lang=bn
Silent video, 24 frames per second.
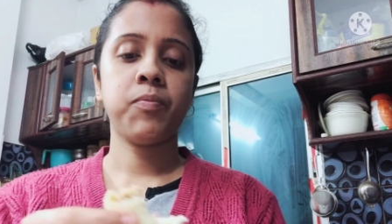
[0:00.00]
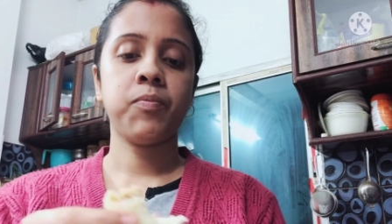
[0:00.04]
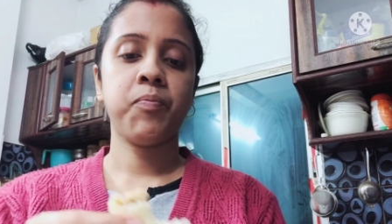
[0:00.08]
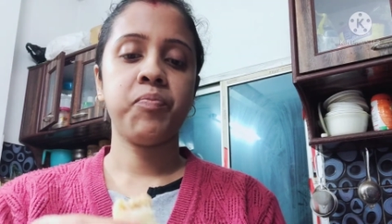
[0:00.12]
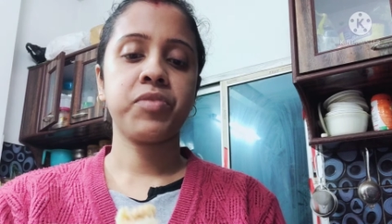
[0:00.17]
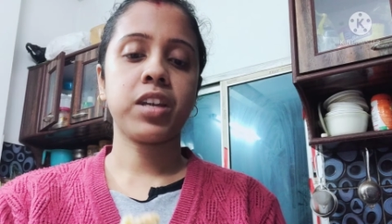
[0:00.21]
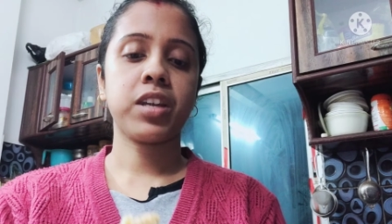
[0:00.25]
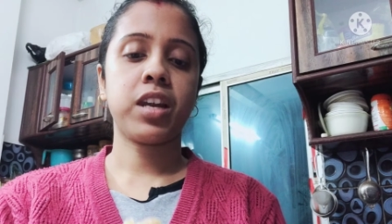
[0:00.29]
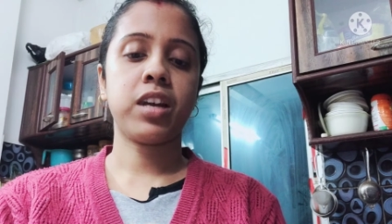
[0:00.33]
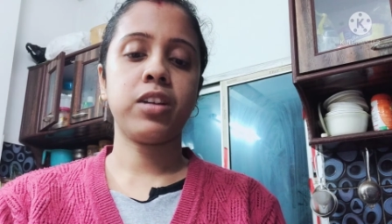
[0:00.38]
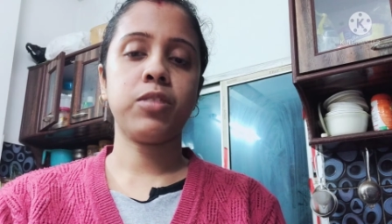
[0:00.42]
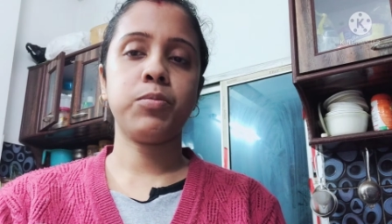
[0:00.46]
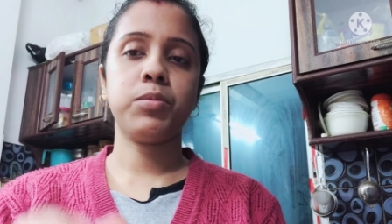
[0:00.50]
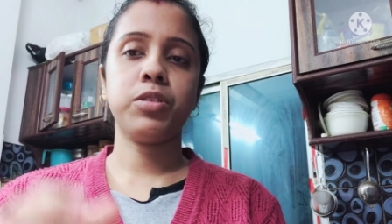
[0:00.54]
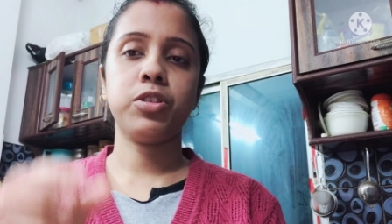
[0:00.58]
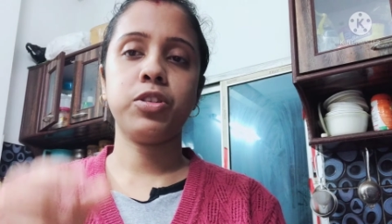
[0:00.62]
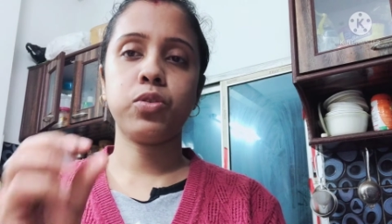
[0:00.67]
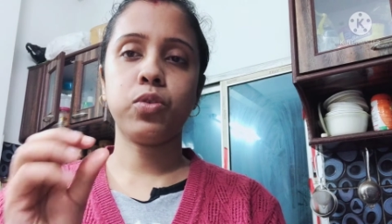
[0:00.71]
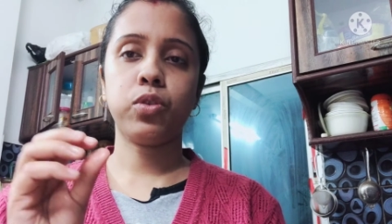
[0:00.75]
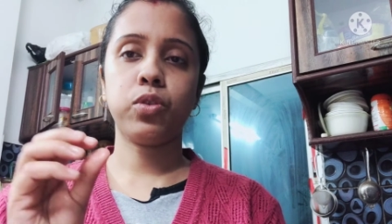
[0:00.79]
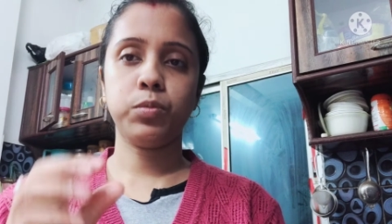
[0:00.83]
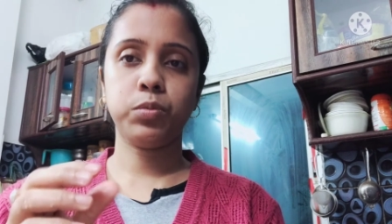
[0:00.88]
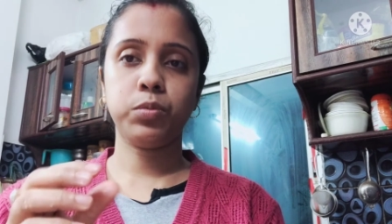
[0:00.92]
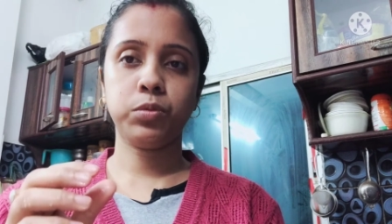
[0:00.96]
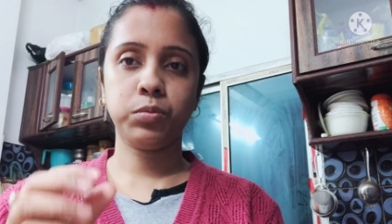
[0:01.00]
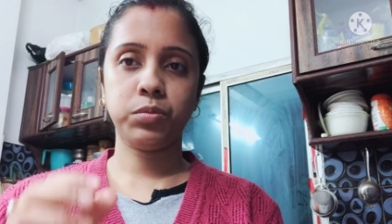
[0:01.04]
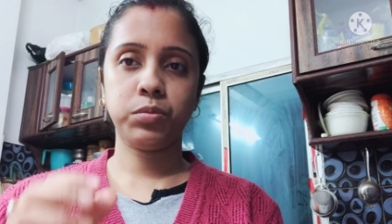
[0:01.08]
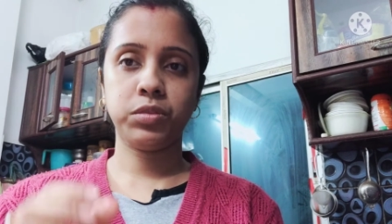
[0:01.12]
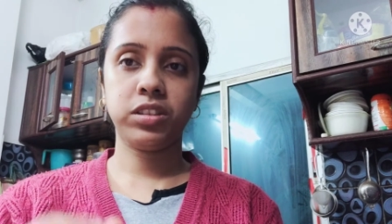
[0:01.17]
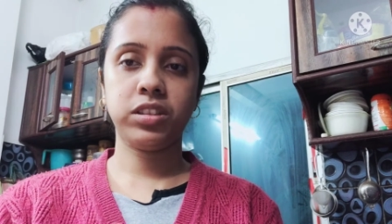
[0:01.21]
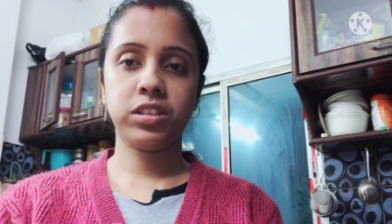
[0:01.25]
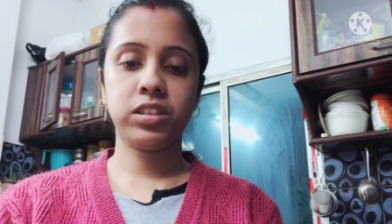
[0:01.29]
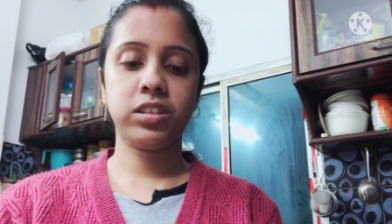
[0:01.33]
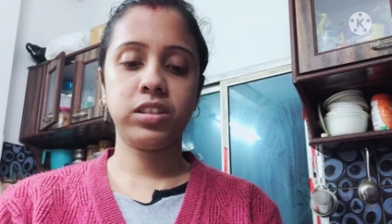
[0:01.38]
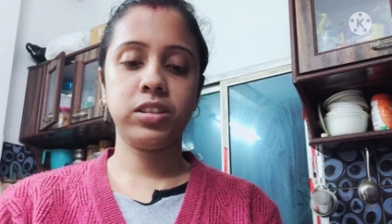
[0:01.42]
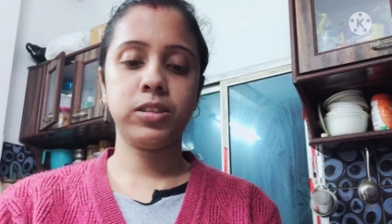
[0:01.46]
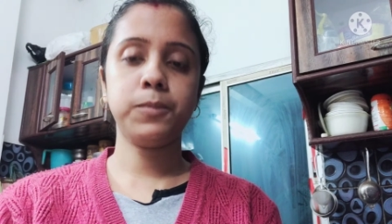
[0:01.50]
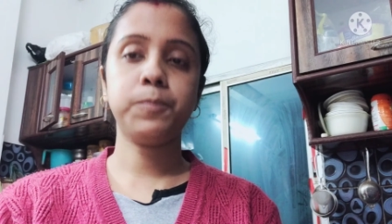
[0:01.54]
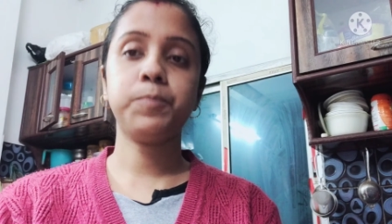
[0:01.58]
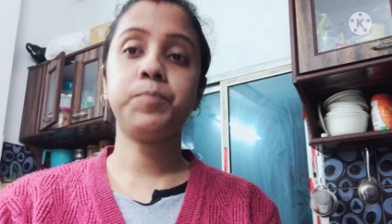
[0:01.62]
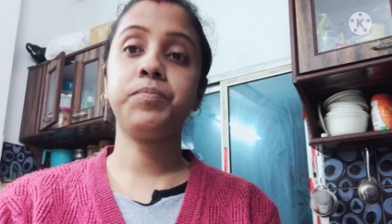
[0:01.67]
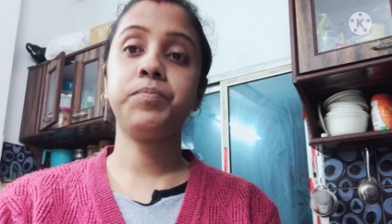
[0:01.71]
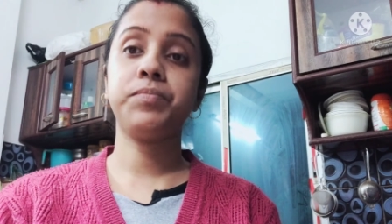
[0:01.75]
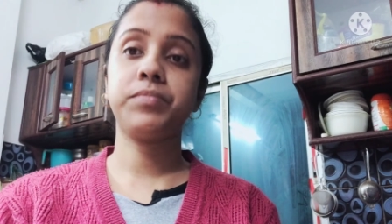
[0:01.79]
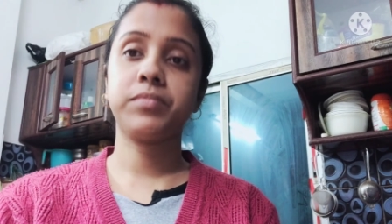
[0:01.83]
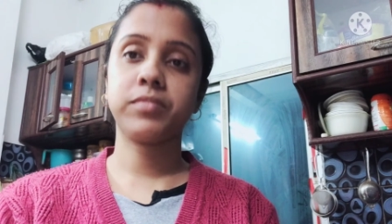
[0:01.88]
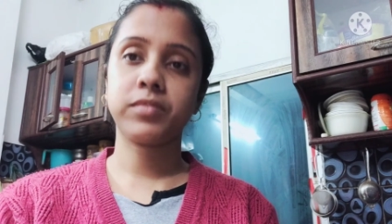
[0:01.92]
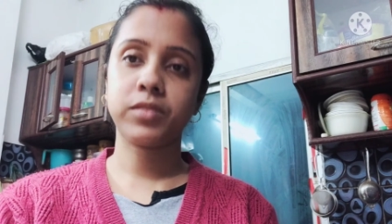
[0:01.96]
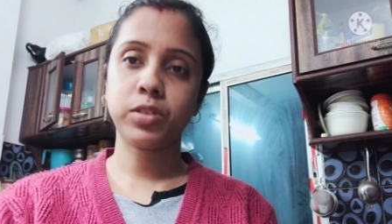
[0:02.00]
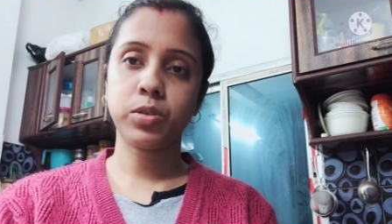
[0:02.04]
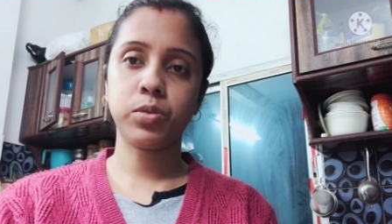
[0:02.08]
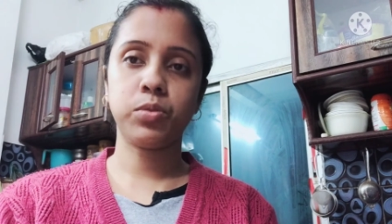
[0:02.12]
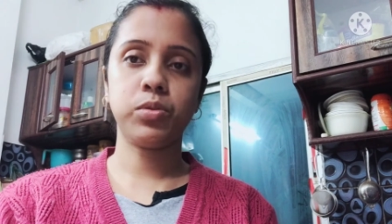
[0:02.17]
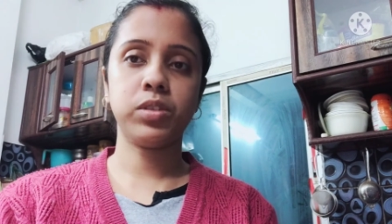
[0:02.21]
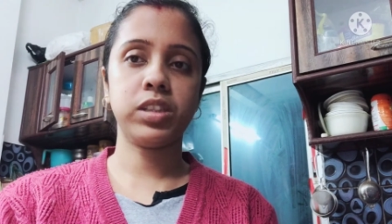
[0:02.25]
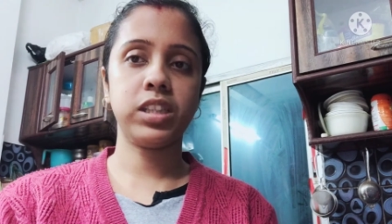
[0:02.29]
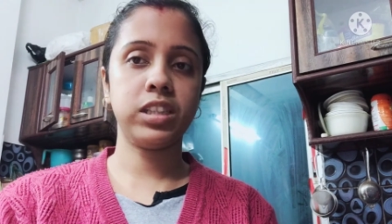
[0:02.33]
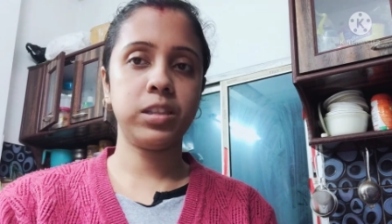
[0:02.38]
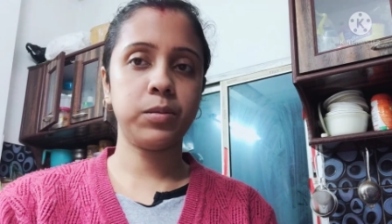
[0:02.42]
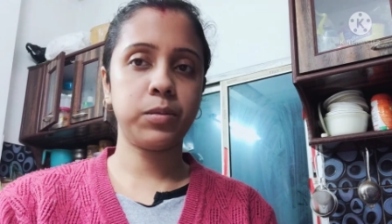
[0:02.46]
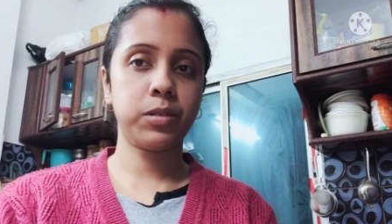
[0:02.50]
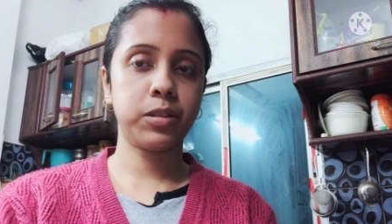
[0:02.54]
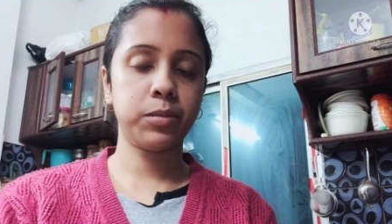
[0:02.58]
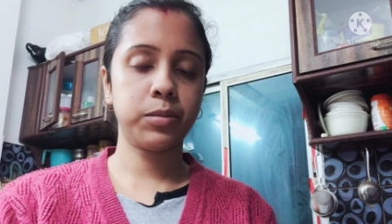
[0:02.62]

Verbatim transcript: আর বেশ অল্প মিষ্টি ও খেতে পারবে